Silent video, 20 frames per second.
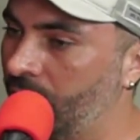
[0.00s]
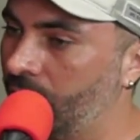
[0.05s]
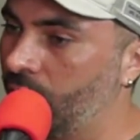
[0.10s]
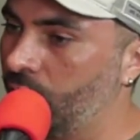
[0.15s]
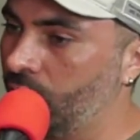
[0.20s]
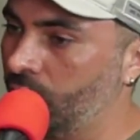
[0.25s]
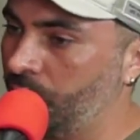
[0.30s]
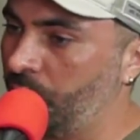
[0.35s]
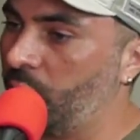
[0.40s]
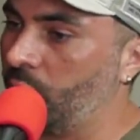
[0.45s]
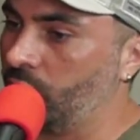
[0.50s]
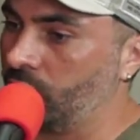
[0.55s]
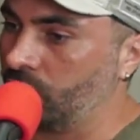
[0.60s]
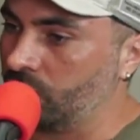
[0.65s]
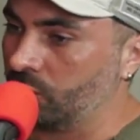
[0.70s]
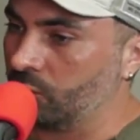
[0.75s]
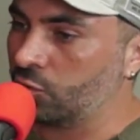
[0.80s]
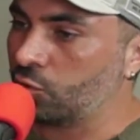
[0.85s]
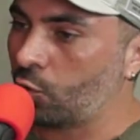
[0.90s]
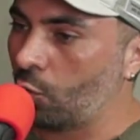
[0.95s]
o,
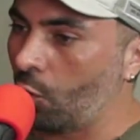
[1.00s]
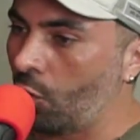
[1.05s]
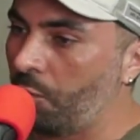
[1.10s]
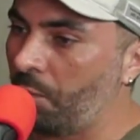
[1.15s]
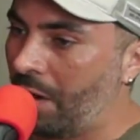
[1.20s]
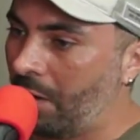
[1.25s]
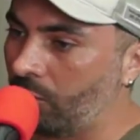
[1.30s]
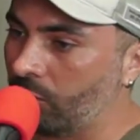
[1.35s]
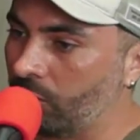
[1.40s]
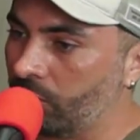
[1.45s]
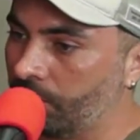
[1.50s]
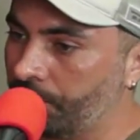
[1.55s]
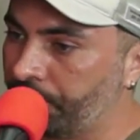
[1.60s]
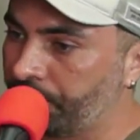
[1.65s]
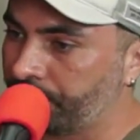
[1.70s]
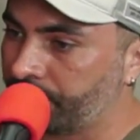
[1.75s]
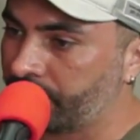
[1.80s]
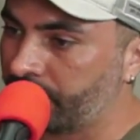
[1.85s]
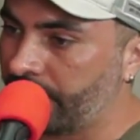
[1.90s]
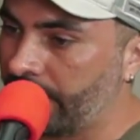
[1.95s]
os corpão,
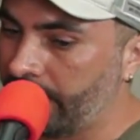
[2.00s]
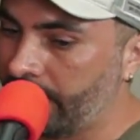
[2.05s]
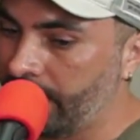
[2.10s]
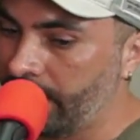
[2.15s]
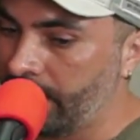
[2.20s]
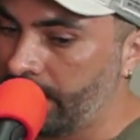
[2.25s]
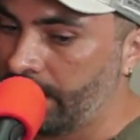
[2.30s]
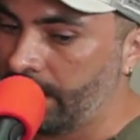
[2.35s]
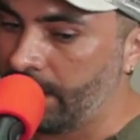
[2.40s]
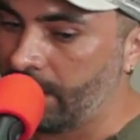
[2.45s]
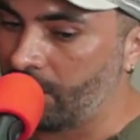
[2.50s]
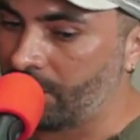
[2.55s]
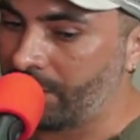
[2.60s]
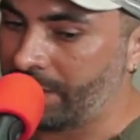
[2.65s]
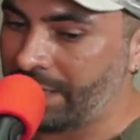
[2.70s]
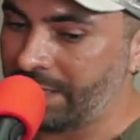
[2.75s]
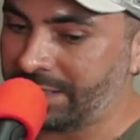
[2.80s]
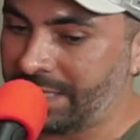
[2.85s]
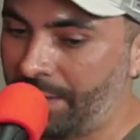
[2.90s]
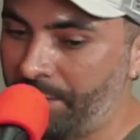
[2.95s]
né? Eu
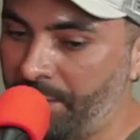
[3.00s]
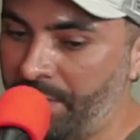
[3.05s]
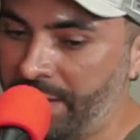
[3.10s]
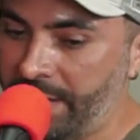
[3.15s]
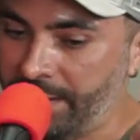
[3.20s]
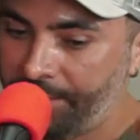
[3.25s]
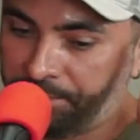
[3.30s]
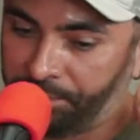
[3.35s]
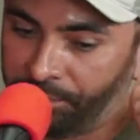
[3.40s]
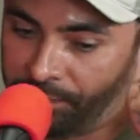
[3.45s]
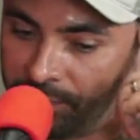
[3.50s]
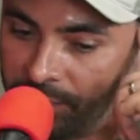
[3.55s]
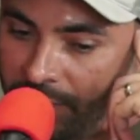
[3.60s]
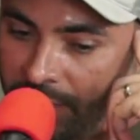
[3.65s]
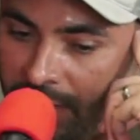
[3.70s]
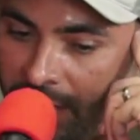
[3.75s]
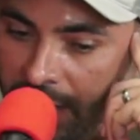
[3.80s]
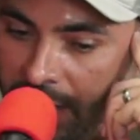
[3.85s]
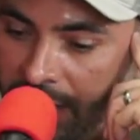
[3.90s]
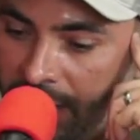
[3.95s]
queria saber
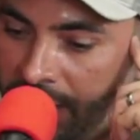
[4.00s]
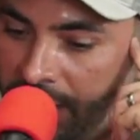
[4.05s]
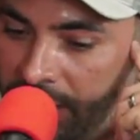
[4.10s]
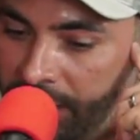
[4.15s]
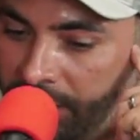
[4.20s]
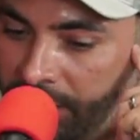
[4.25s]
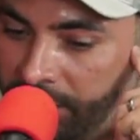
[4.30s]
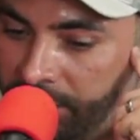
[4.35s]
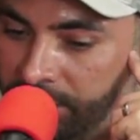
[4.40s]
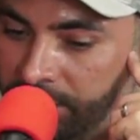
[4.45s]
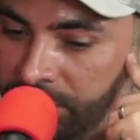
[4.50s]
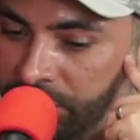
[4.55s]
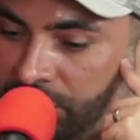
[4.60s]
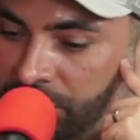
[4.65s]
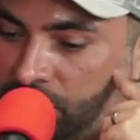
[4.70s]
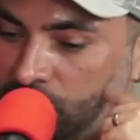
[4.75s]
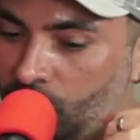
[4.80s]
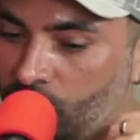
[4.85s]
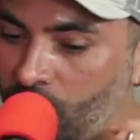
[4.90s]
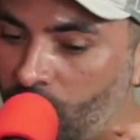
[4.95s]
é,
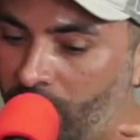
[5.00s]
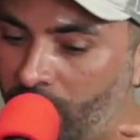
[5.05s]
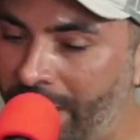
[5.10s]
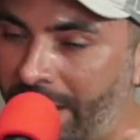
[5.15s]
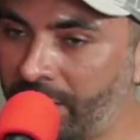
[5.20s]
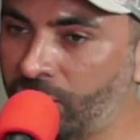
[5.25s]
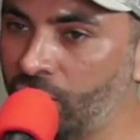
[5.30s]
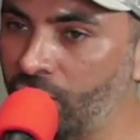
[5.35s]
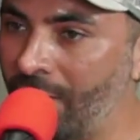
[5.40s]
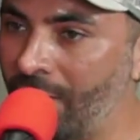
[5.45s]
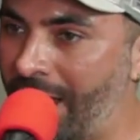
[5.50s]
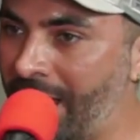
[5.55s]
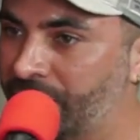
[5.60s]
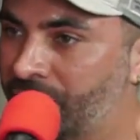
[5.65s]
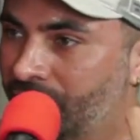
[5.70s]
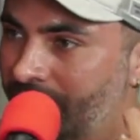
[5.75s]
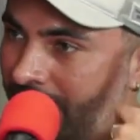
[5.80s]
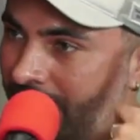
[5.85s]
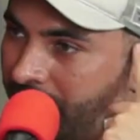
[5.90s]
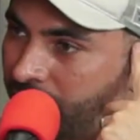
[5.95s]
de tu, o que é que tu
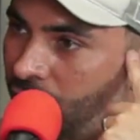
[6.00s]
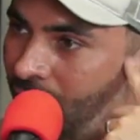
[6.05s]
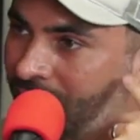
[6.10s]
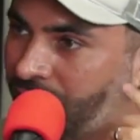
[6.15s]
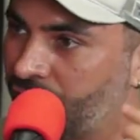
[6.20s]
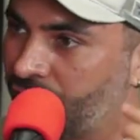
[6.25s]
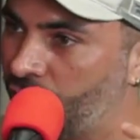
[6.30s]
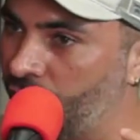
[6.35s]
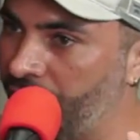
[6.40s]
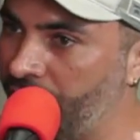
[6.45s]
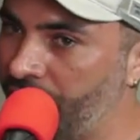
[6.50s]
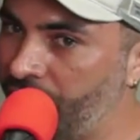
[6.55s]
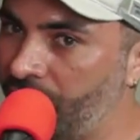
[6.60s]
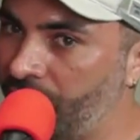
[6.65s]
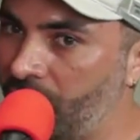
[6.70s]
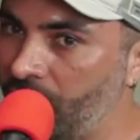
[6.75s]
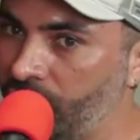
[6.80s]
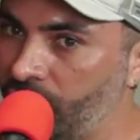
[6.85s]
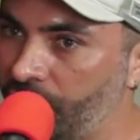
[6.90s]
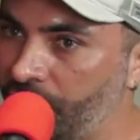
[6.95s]
acha, o que é que tu acha, tu
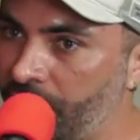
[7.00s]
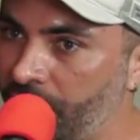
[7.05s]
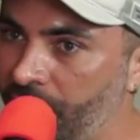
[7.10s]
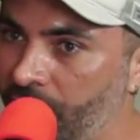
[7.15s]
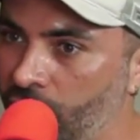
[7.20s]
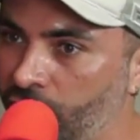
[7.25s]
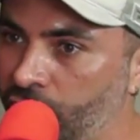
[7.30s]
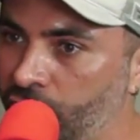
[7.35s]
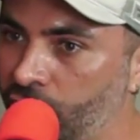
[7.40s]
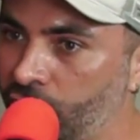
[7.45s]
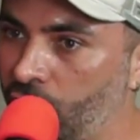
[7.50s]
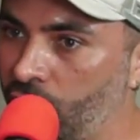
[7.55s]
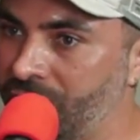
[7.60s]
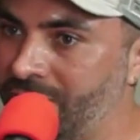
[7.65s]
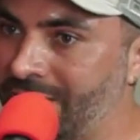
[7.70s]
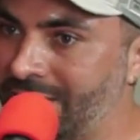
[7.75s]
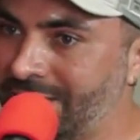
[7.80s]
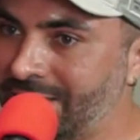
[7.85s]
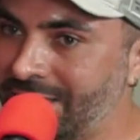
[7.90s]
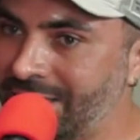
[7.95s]
viveu, tu viveu os
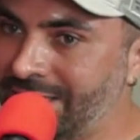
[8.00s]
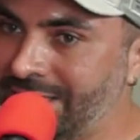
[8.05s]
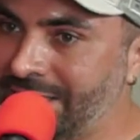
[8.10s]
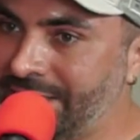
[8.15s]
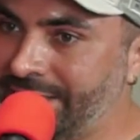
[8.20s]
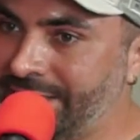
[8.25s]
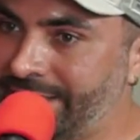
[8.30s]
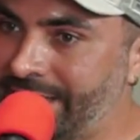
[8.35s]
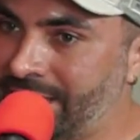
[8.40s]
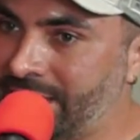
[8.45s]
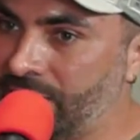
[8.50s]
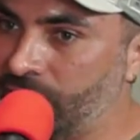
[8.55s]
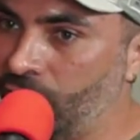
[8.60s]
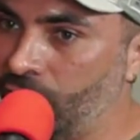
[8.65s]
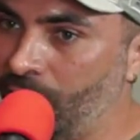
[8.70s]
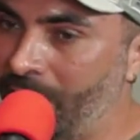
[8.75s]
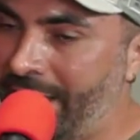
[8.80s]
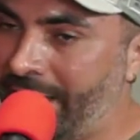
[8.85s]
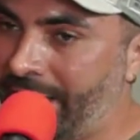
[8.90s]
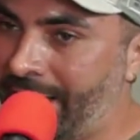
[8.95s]
dois, essa exigência
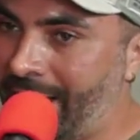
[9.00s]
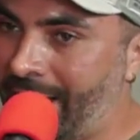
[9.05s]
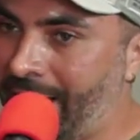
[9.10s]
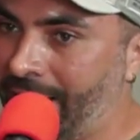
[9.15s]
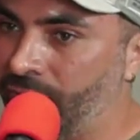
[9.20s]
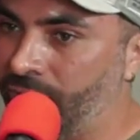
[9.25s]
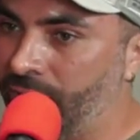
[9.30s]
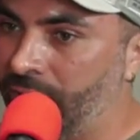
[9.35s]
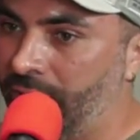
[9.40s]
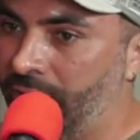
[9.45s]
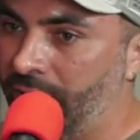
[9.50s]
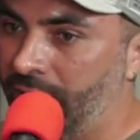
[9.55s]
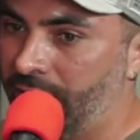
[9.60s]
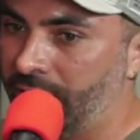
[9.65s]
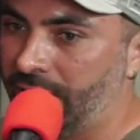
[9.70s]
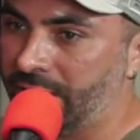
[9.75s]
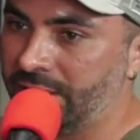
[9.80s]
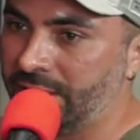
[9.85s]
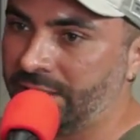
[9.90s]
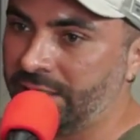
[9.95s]
do mercado
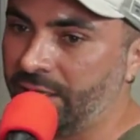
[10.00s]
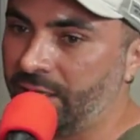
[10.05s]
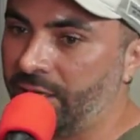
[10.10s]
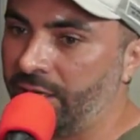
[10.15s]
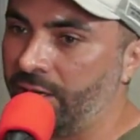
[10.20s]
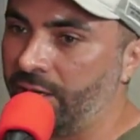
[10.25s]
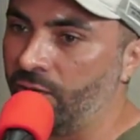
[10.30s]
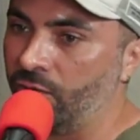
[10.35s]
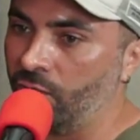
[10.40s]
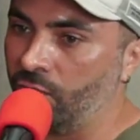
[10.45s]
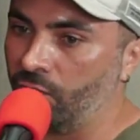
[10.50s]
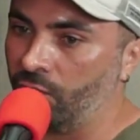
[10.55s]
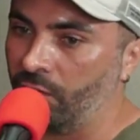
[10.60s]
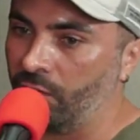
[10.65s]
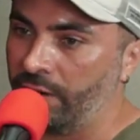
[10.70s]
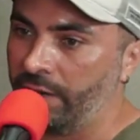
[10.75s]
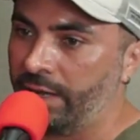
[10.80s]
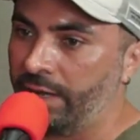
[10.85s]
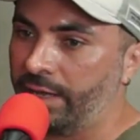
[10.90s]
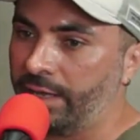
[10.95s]
que se criou,
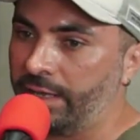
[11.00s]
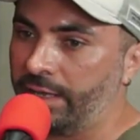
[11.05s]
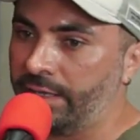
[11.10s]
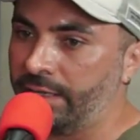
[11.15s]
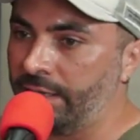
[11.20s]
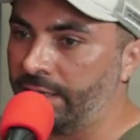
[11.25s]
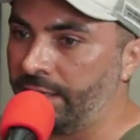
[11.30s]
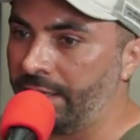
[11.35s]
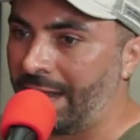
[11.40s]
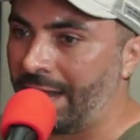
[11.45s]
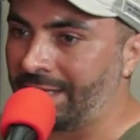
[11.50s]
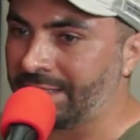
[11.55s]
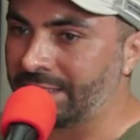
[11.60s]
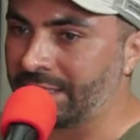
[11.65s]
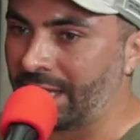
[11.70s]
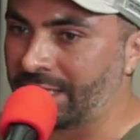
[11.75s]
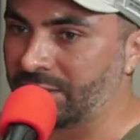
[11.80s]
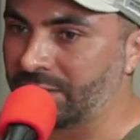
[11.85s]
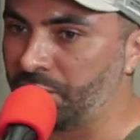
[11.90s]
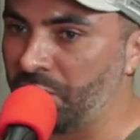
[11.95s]
e as,
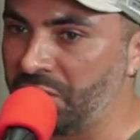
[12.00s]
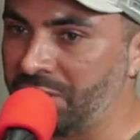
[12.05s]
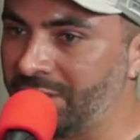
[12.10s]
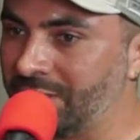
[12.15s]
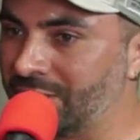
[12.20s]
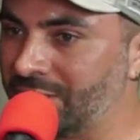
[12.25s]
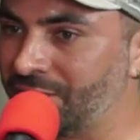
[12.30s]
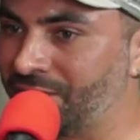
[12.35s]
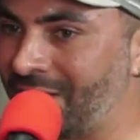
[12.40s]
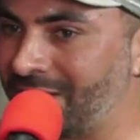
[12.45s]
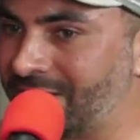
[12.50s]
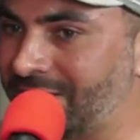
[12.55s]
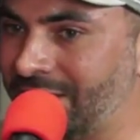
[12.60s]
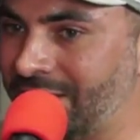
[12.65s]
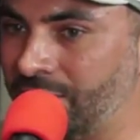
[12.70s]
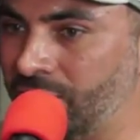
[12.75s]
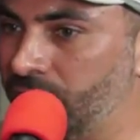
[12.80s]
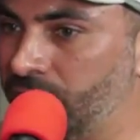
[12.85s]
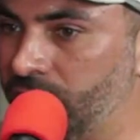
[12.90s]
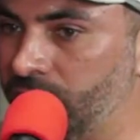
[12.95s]
as meninas
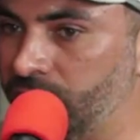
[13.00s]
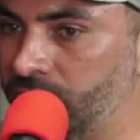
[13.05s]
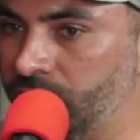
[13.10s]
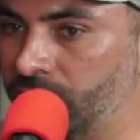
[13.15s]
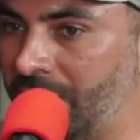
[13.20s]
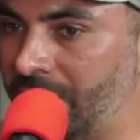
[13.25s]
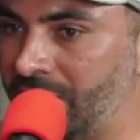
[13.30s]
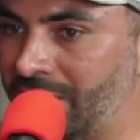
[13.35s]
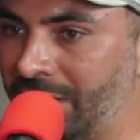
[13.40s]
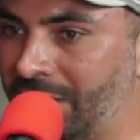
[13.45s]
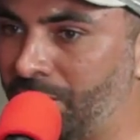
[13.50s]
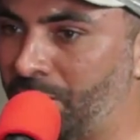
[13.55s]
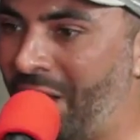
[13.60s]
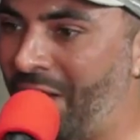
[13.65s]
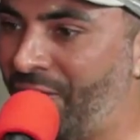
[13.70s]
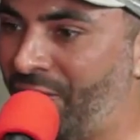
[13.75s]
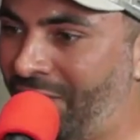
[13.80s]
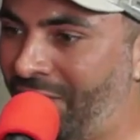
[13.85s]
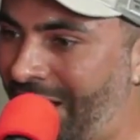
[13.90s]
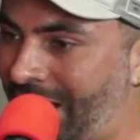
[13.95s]
fazendo, entrando
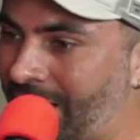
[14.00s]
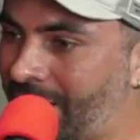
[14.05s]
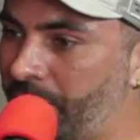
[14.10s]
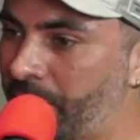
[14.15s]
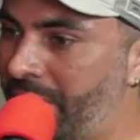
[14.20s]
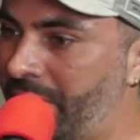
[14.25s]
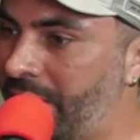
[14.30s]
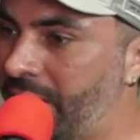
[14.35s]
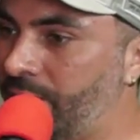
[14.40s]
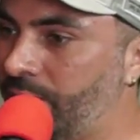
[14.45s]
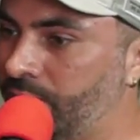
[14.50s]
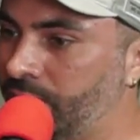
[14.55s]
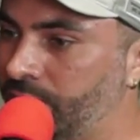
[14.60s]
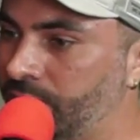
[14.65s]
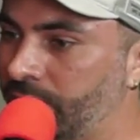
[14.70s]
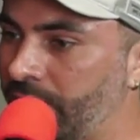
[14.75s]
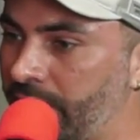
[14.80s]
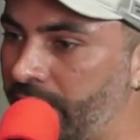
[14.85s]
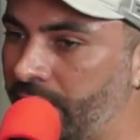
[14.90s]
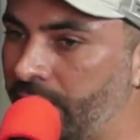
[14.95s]
para faca
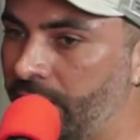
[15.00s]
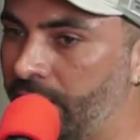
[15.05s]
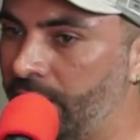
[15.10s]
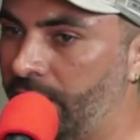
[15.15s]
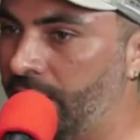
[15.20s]
mesmo, né?